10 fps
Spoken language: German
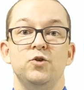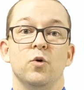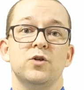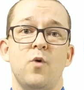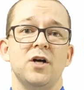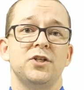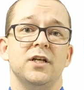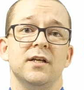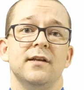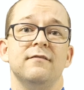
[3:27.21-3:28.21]
George
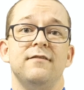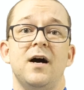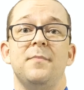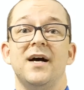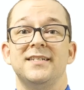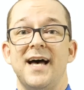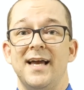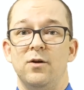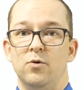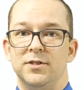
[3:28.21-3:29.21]
Washington war
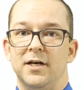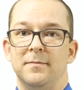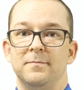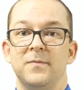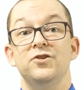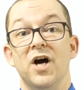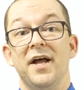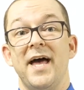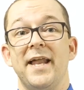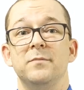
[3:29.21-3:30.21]
Parteiloser,
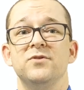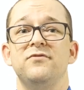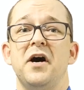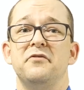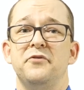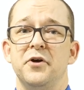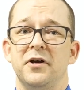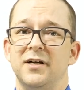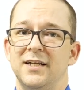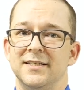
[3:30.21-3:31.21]
John Adams war
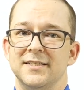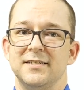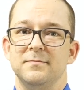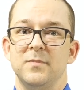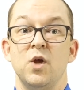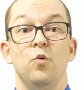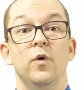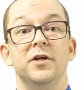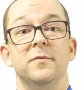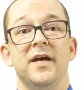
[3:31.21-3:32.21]
Föderalist
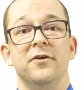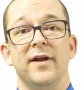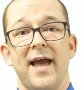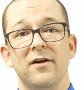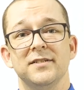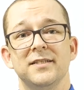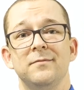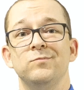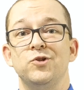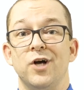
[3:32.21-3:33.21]
William Henry
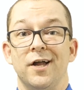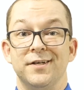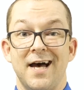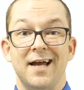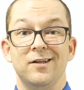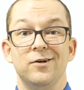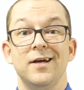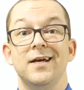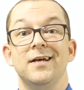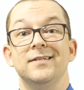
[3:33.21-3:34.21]
Harrison, John Tyler,
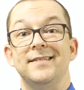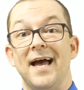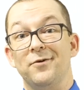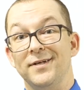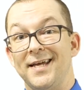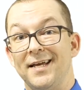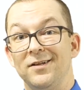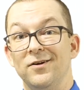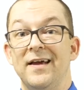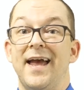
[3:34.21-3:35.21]
Zachary
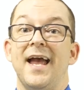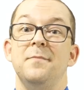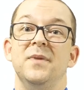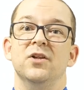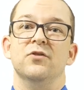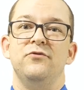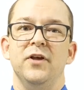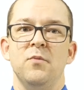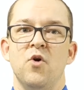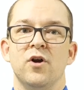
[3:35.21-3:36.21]
Taylor und Millard
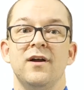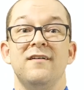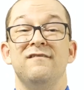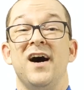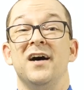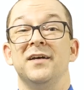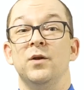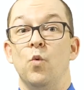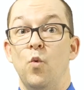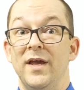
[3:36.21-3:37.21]
Fillmore
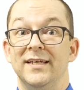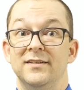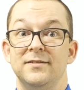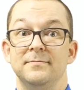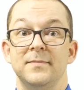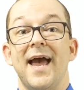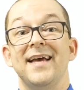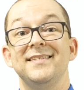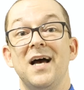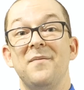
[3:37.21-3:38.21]
waren Whigs.
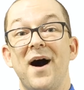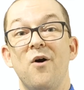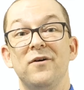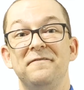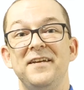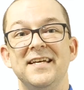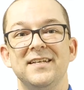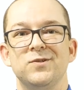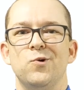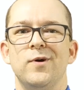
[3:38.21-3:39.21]
Es gab auch
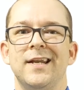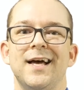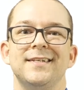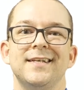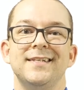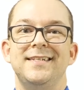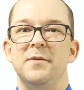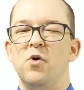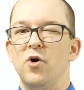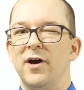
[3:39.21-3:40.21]
vier sogenannte
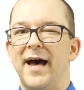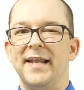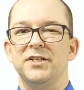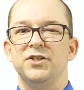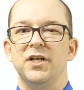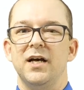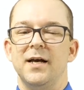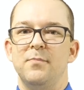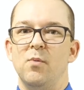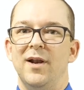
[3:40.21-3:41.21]
demokratische
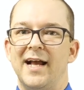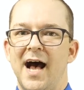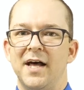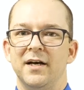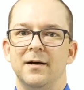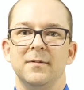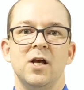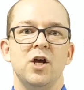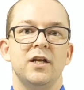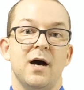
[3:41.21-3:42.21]
Republikaner,
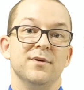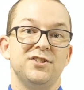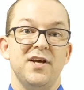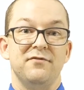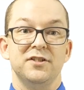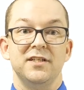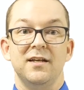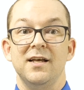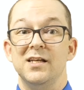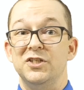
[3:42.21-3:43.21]
Thomas
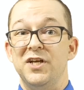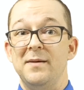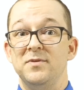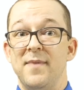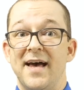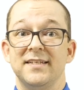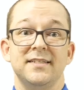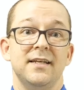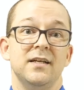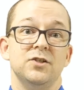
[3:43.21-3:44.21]
Jefferson, James
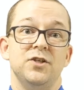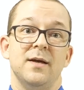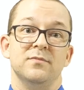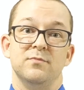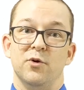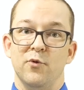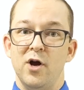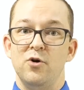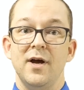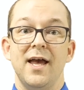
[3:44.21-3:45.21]
Madison, James
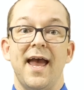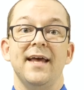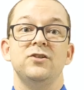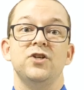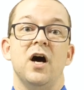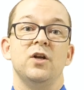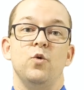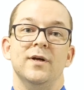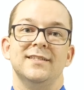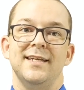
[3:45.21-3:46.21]
Monroe und John
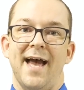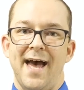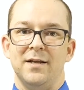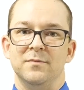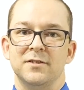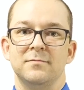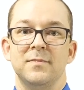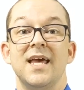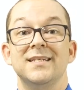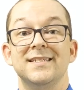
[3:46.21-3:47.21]
Quincy Adams.
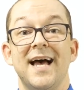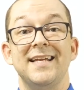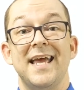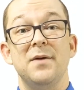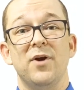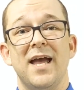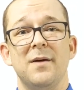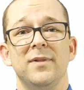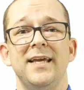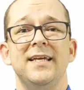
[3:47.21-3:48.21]
Seit
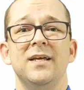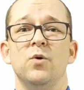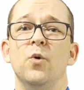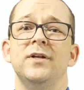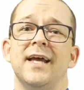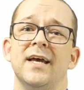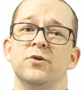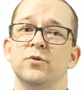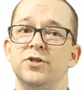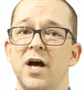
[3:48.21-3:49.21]
Abraham Lincoln und
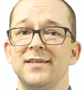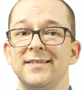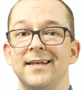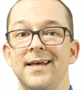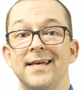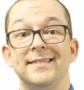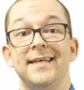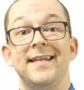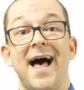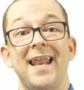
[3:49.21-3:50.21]
Andrew Johnson
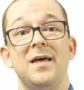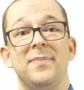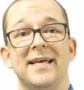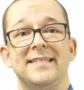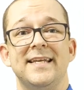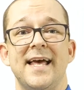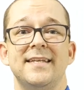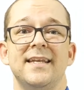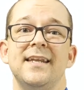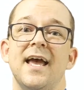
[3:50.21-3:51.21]
sind alle
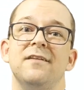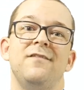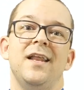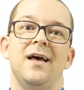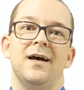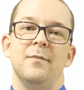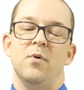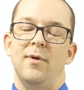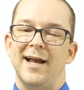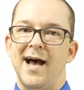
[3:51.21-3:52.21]
Präsidenten entweder
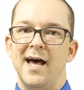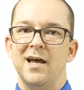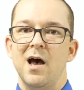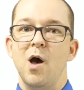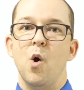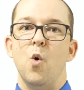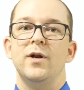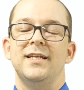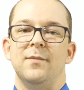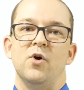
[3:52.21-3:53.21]
Republikaner
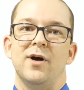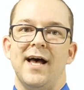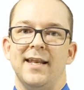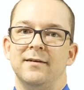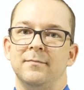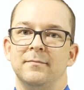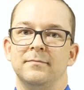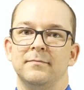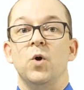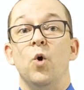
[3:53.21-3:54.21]
oder Demokraten.
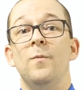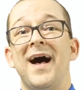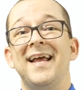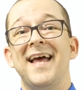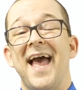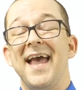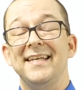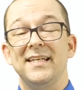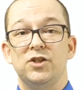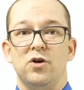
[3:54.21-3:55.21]
Um eine
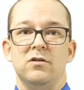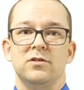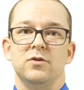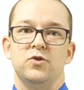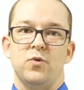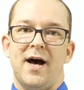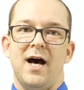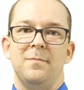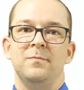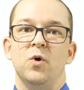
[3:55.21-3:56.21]
echte Chance zu
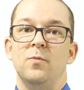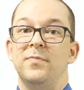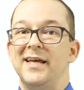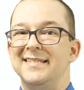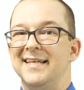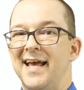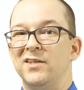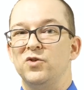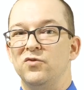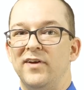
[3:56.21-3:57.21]
haben, um
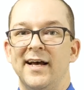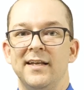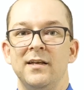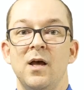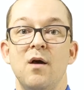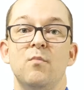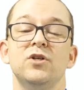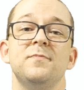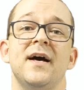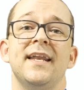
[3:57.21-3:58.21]
Präsident zu werden,
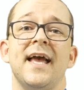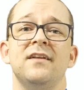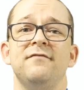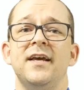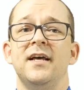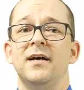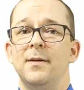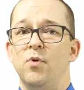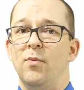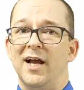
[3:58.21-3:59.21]
muss man entweder
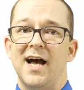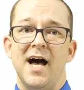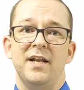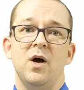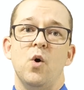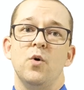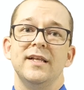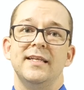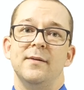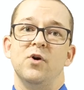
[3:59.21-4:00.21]
Republikaner
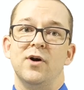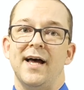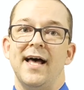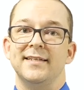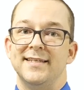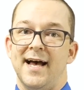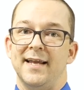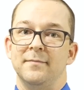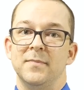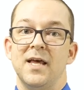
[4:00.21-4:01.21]
oder Demokrat
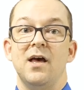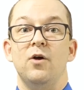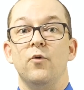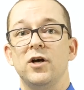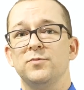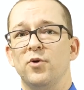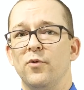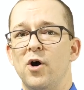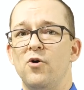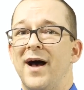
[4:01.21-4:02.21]
sein. Ross
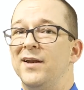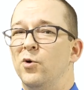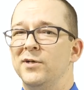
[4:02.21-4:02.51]
Perot, ein